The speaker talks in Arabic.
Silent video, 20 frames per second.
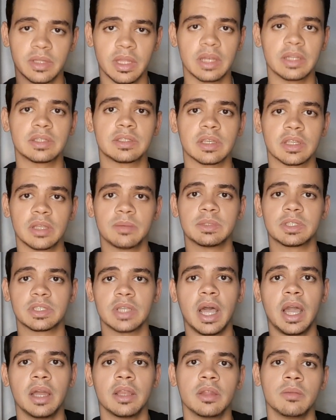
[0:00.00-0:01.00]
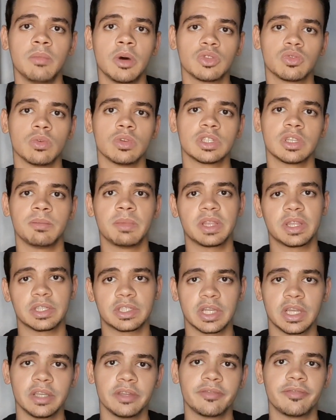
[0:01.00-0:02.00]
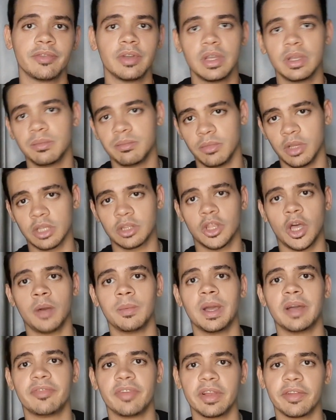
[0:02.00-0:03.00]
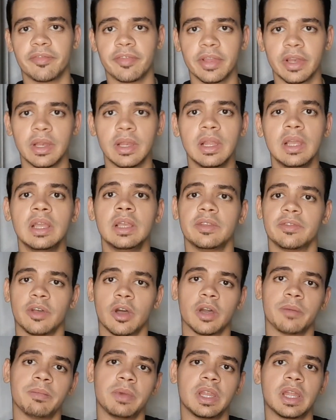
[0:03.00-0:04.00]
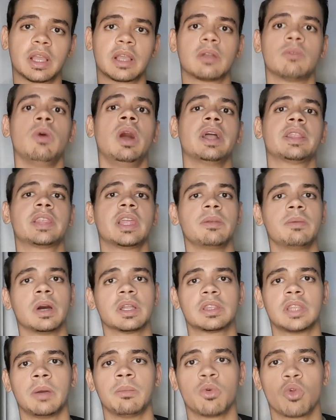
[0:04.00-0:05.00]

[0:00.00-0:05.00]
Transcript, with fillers: ده الاستخدام الصح للمطوه زي ما انت شايف بيقطعها بقى فلفل واخد بالك واحد تاني بيقطع